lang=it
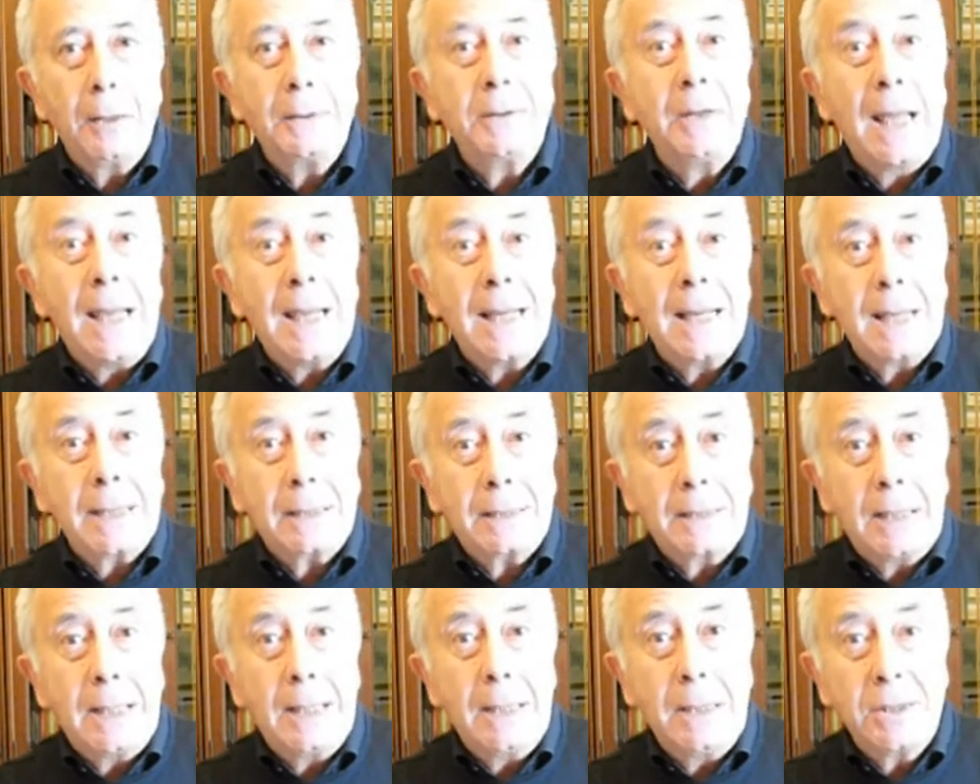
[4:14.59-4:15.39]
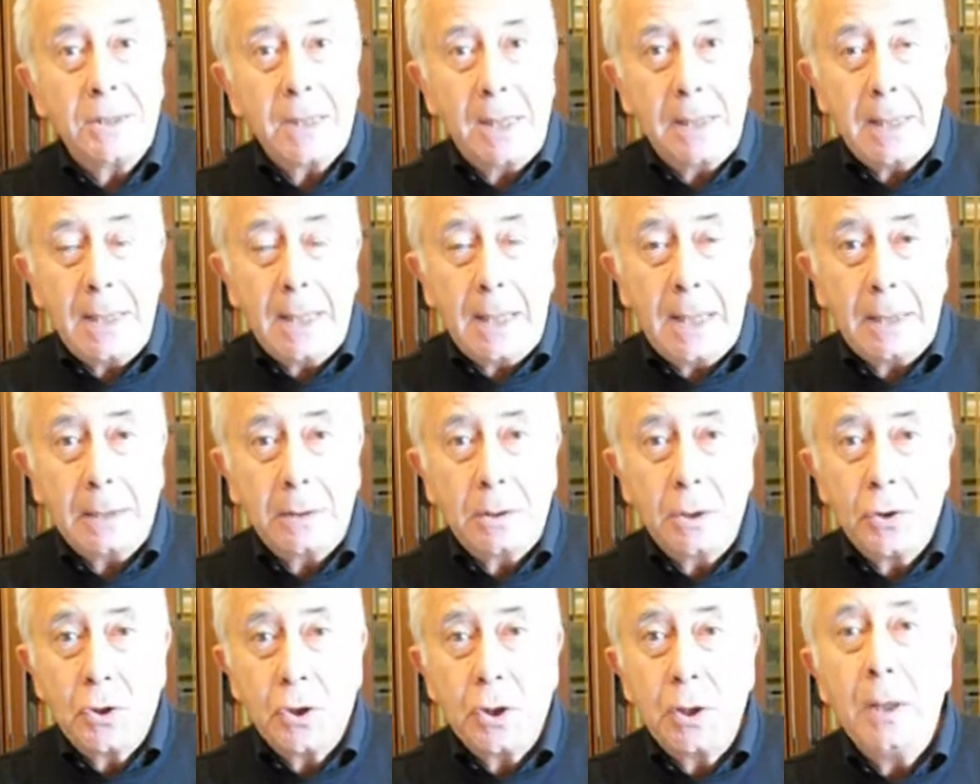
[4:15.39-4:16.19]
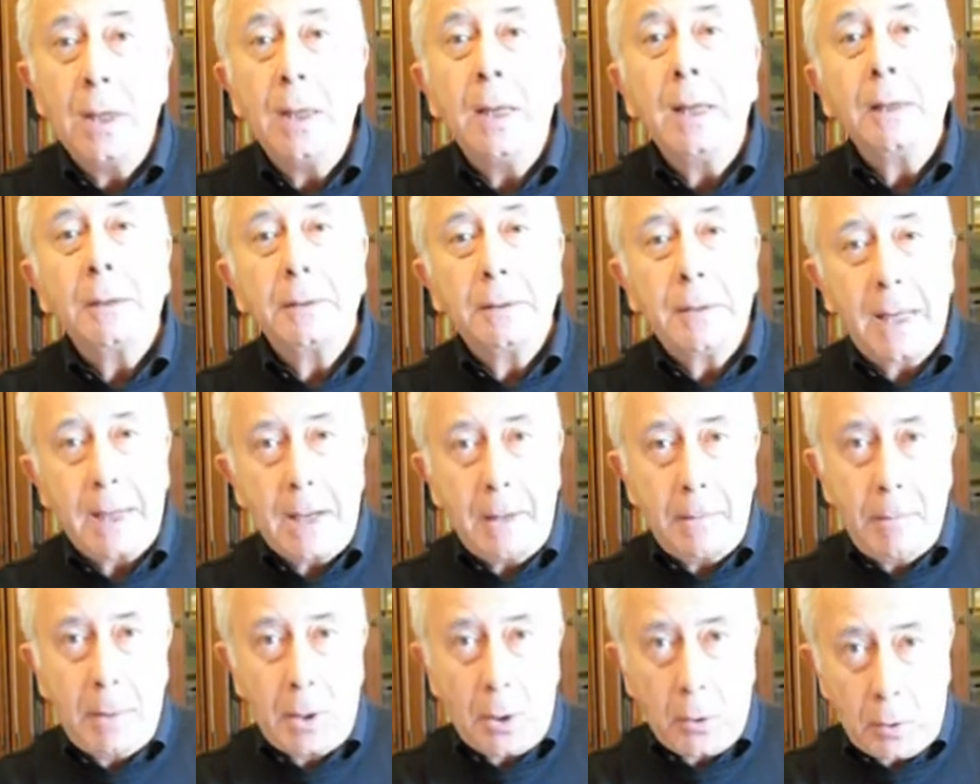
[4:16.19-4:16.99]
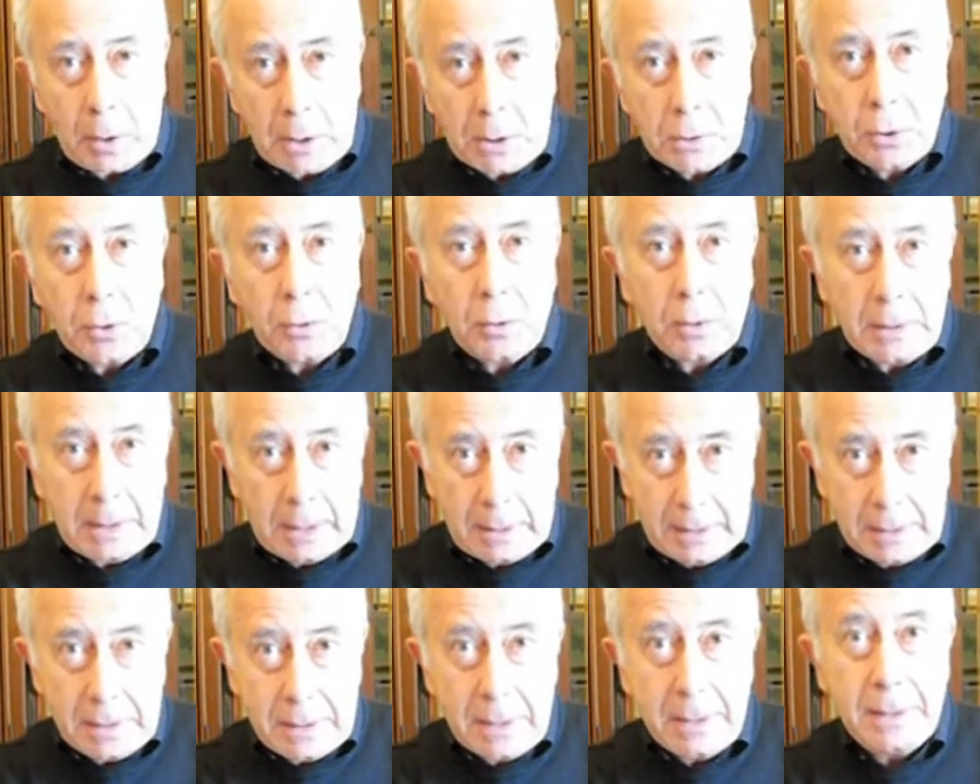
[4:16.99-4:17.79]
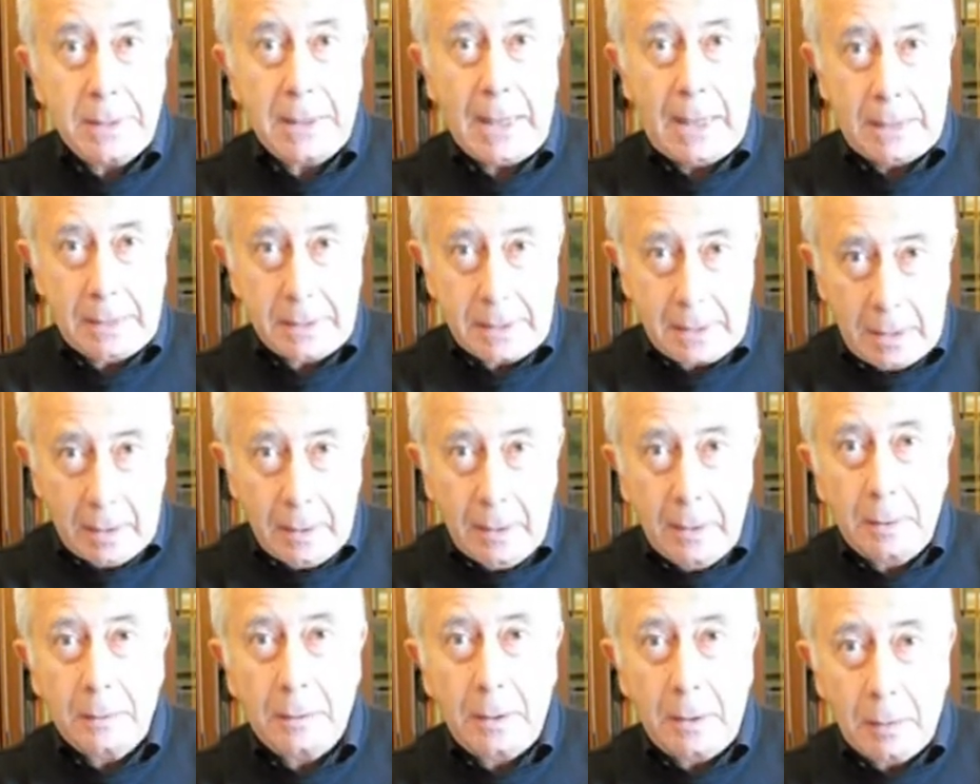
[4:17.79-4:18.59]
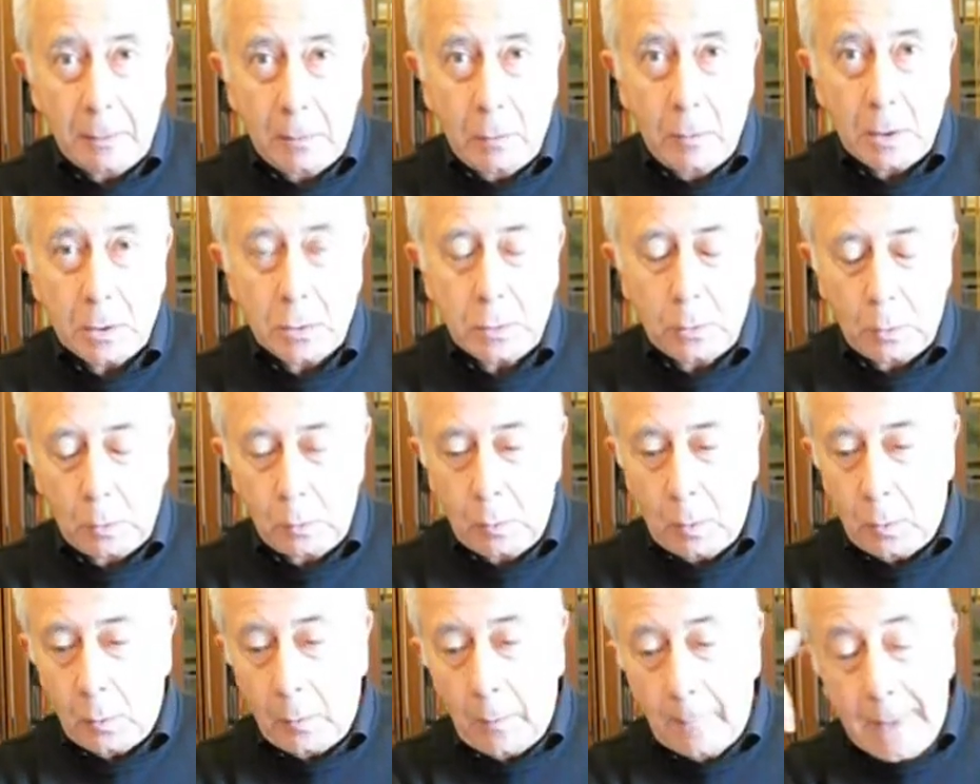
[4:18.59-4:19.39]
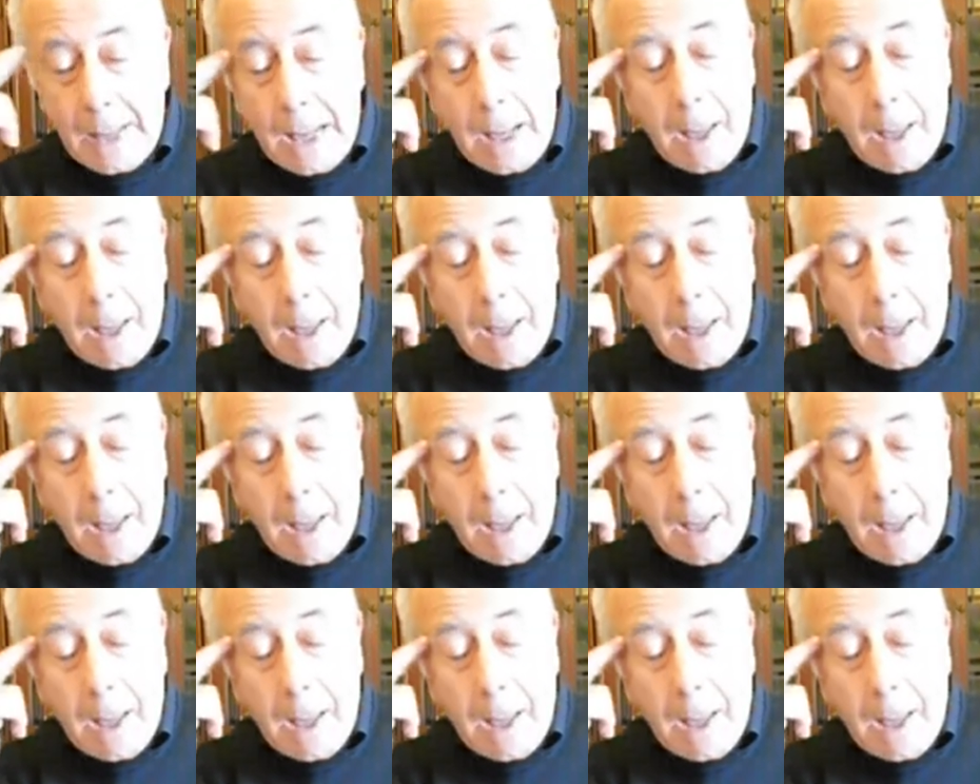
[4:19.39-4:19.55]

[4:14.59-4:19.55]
dei cartelli segnaletici darebbero ragione all'esistenza di questo luogo.